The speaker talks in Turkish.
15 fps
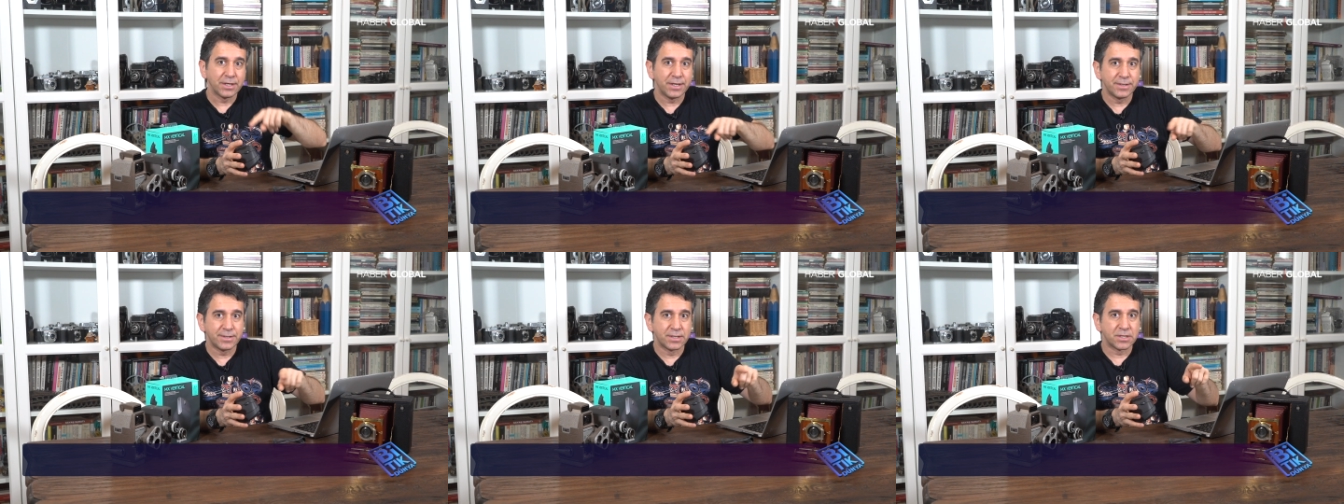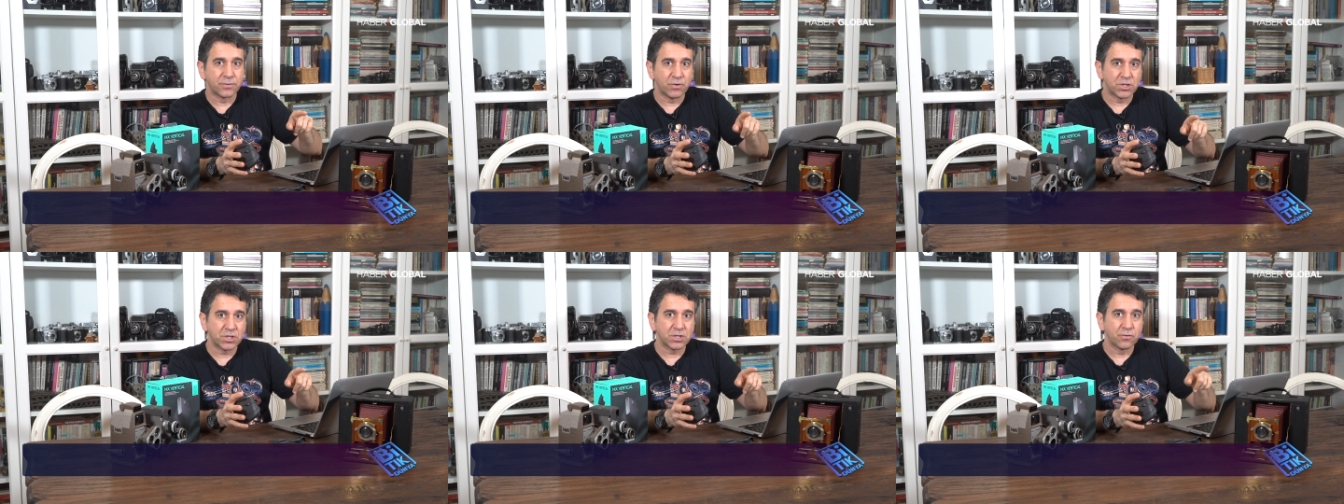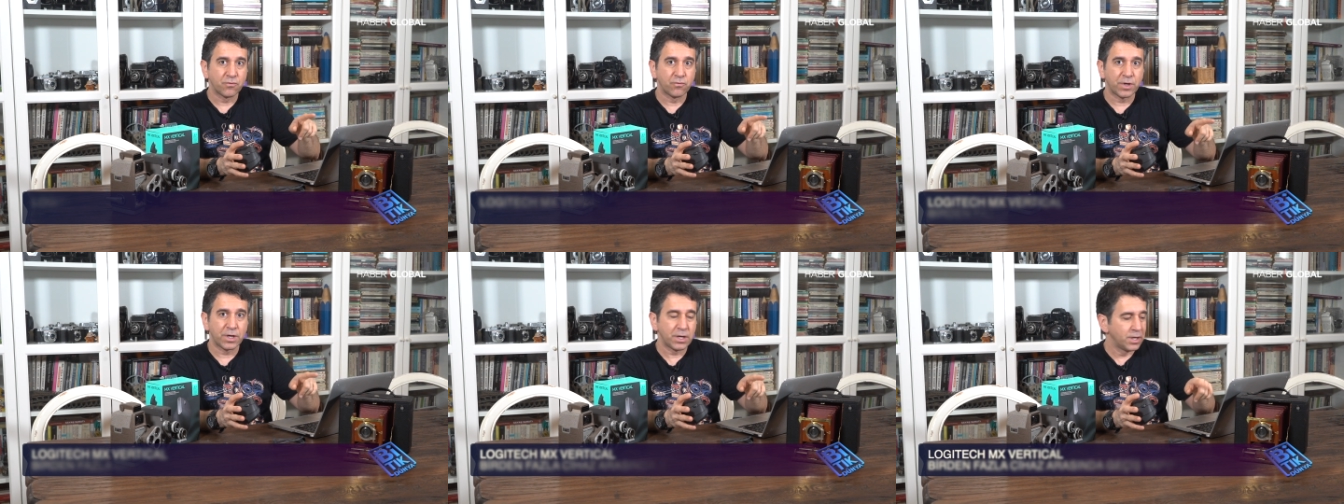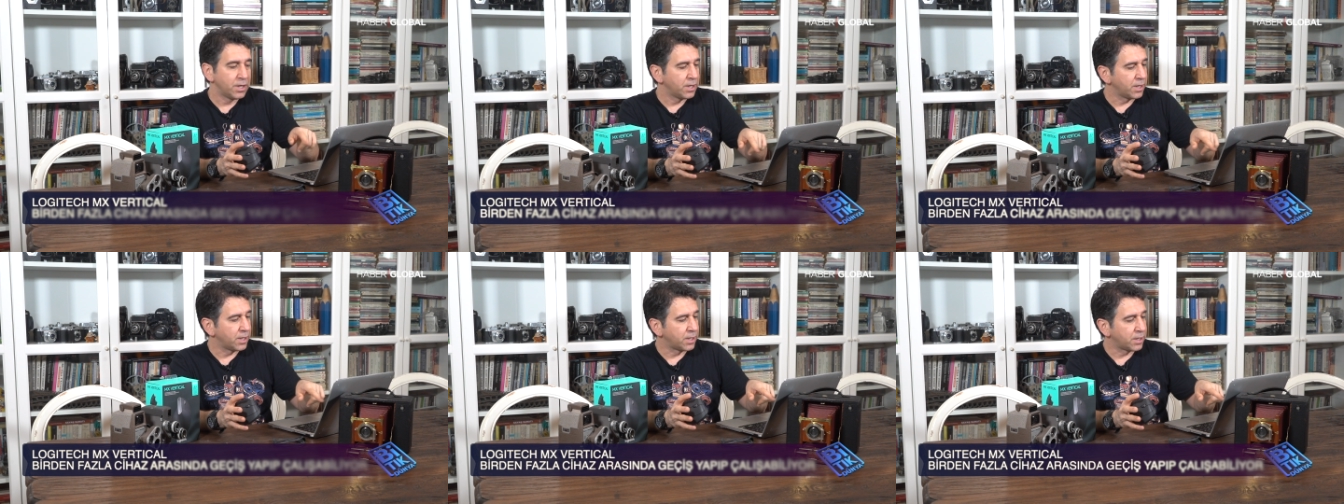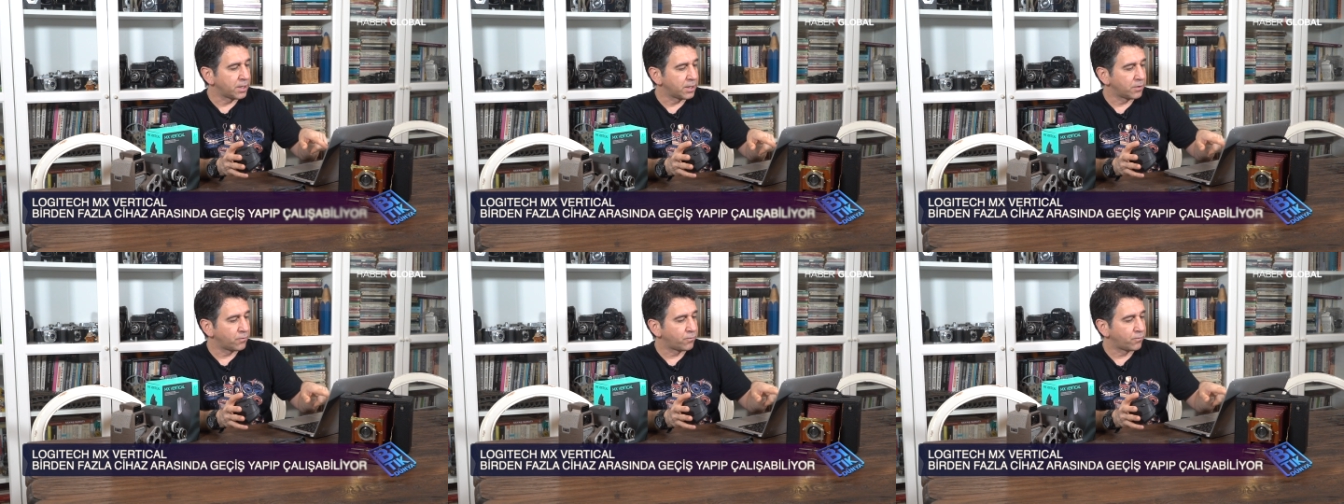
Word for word: Easy Switch ve e,